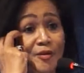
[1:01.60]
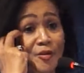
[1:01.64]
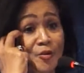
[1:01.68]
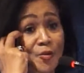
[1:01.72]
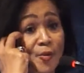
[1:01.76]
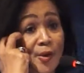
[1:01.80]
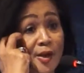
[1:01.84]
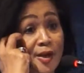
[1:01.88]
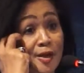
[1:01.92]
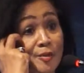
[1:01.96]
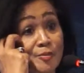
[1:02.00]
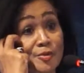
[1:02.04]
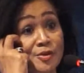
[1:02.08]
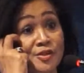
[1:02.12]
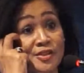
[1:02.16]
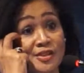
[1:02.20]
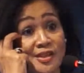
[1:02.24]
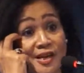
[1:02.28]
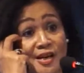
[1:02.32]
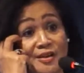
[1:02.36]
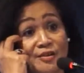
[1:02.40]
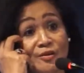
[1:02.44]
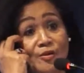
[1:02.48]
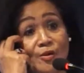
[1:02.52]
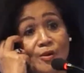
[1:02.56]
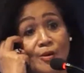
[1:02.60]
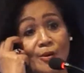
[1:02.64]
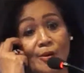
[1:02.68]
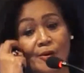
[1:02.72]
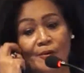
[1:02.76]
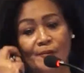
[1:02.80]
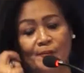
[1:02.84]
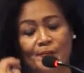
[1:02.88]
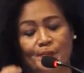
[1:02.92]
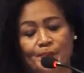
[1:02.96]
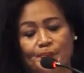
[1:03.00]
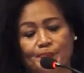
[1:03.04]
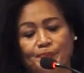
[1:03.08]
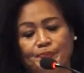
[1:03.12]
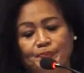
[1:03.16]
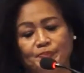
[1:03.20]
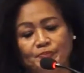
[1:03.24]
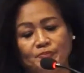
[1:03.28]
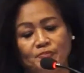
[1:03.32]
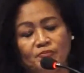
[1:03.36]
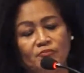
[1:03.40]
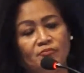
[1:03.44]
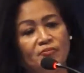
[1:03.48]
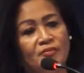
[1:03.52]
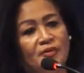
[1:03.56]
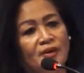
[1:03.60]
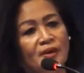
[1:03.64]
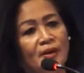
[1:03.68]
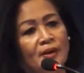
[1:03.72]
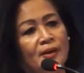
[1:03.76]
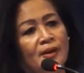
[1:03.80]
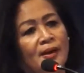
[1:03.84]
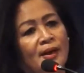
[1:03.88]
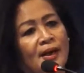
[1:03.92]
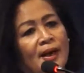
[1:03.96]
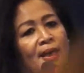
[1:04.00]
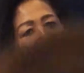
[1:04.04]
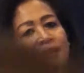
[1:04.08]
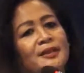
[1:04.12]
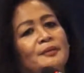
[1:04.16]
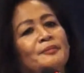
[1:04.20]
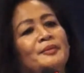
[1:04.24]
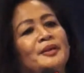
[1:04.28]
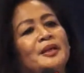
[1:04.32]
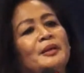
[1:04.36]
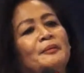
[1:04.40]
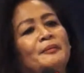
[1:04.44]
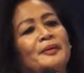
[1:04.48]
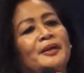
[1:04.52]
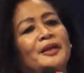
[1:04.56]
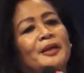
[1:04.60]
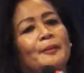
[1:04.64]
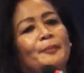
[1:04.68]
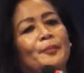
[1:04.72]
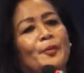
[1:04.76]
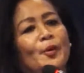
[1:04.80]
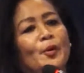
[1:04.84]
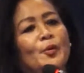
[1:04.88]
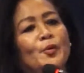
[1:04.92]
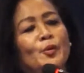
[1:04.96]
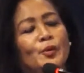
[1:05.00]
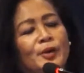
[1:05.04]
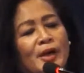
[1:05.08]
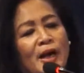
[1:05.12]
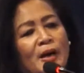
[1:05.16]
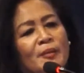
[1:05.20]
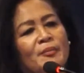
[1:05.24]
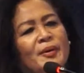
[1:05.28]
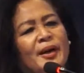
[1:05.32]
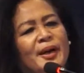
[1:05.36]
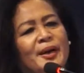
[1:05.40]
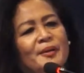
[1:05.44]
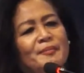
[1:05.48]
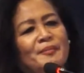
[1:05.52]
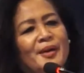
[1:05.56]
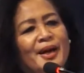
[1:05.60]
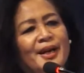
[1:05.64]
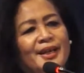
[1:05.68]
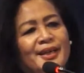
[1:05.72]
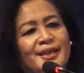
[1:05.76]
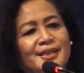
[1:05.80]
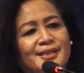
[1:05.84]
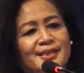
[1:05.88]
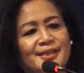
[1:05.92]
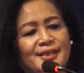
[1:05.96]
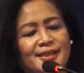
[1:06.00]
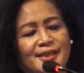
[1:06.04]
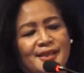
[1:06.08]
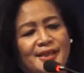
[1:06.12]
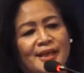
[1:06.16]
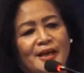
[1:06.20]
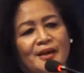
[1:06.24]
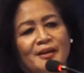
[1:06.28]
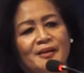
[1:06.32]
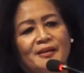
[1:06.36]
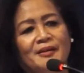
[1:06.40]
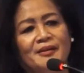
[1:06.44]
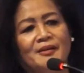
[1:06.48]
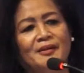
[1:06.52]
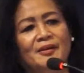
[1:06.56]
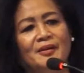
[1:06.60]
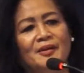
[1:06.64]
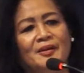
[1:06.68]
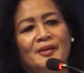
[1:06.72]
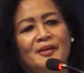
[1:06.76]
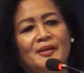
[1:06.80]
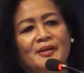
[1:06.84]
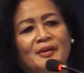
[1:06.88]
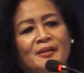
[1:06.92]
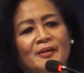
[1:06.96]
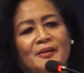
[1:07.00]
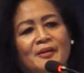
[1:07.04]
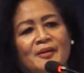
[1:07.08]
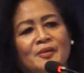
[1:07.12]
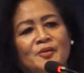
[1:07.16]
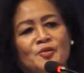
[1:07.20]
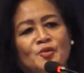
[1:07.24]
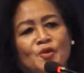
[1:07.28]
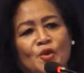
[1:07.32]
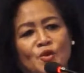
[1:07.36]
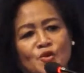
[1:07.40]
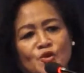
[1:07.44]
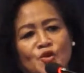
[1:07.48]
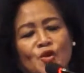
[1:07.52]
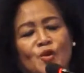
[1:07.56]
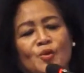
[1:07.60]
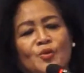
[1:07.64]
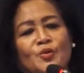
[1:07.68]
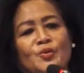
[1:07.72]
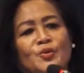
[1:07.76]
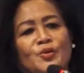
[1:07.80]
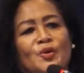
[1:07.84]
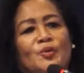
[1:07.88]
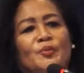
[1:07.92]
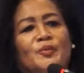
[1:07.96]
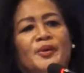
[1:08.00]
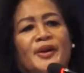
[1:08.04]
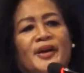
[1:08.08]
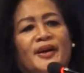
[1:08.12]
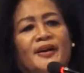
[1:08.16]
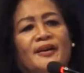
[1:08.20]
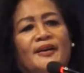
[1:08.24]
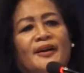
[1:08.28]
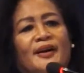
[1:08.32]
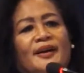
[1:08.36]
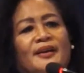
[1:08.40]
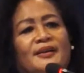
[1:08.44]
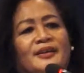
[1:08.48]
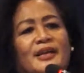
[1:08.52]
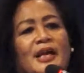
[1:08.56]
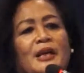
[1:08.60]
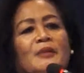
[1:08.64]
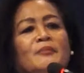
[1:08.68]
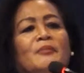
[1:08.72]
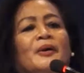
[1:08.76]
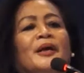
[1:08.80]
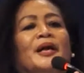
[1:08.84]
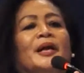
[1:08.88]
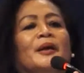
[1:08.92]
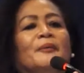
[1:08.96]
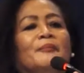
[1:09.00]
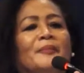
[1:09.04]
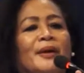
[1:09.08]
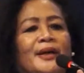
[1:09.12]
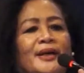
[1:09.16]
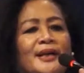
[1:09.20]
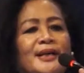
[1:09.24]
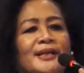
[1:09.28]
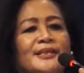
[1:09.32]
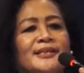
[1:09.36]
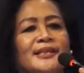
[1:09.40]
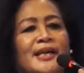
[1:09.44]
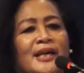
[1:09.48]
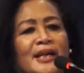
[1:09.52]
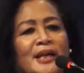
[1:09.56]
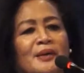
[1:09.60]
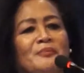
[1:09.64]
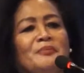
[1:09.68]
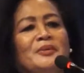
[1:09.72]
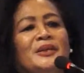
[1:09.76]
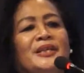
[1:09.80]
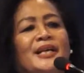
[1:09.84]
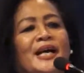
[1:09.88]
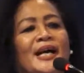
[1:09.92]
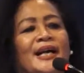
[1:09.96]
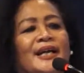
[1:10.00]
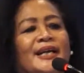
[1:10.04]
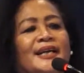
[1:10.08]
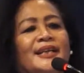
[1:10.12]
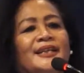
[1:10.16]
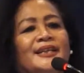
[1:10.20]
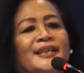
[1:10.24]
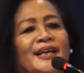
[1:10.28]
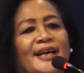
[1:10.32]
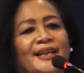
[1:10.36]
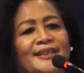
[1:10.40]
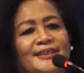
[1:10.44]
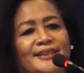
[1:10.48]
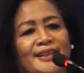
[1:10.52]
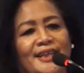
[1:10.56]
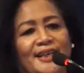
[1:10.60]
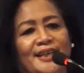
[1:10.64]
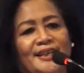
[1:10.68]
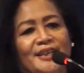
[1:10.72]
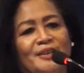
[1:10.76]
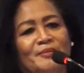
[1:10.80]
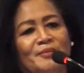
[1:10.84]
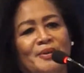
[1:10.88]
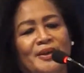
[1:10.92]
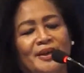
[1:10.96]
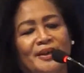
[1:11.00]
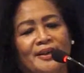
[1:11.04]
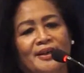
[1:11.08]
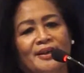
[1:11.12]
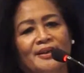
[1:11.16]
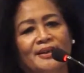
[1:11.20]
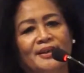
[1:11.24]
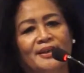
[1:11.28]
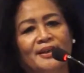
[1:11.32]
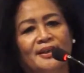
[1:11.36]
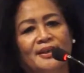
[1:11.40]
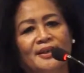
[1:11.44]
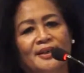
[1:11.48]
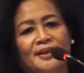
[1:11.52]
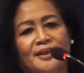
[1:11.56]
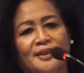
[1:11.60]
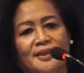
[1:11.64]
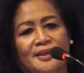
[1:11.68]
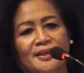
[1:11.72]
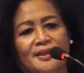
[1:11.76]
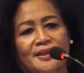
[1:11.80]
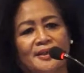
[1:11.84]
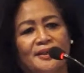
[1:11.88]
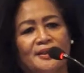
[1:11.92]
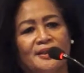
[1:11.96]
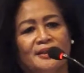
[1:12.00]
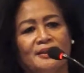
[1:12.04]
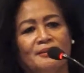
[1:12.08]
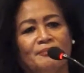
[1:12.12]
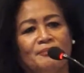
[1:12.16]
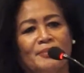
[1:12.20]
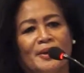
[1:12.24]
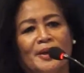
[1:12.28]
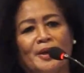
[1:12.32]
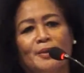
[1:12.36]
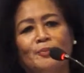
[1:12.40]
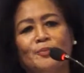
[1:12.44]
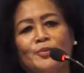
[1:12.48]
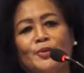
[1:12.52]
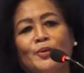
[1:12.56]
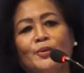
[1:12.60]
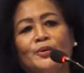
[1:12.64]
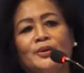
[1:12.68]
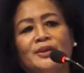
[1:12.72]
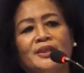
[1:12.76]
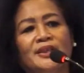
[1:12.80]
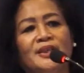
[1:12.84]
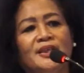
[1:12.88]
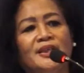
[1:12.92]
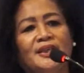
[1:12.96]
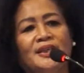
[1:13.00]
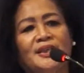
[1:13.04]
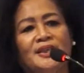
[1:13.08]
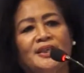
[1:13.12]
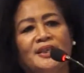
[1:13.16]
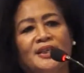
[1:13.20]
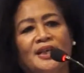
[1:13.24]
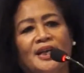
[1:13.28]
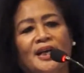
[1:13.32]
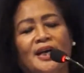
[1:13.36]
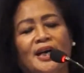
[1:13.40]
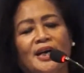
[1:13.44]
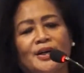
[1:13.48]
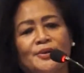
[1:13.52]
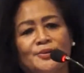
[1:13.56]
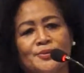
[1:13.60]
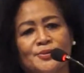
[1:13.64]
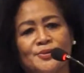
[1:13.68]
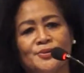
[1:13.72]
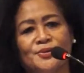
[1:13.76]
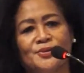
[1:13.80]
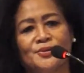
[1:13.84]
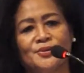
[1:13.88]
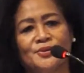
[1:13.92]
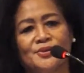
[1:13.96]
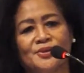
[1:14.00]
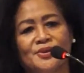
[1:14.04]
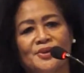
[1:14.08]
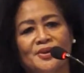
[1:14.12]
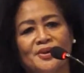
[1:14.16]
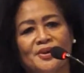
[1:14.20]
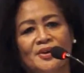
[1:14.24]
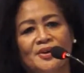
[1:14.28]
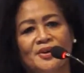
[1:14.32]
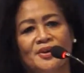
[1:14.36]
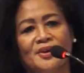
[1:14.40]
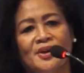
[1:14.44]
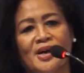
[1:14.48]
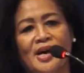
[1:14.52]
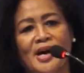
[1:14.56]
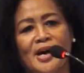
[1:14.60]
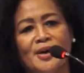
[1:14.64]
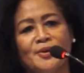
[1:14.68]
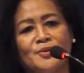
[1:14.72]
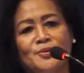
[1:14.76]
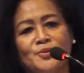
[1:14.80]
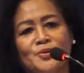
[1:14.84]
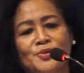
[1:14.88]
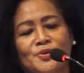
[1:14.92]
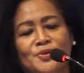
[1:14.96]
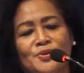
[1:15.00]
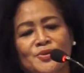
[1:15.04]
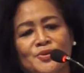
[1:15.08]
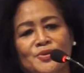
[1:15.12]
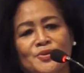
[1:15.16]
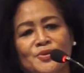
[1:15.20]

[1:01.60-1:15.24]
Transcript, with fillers: Kuenya besar kok. Hanya bagaimana produk yang bagaimana sih yang cocok untuk mereka dan bagaimana cara meyakinkannya. Ini barangkali e, para broker ini yang harus harus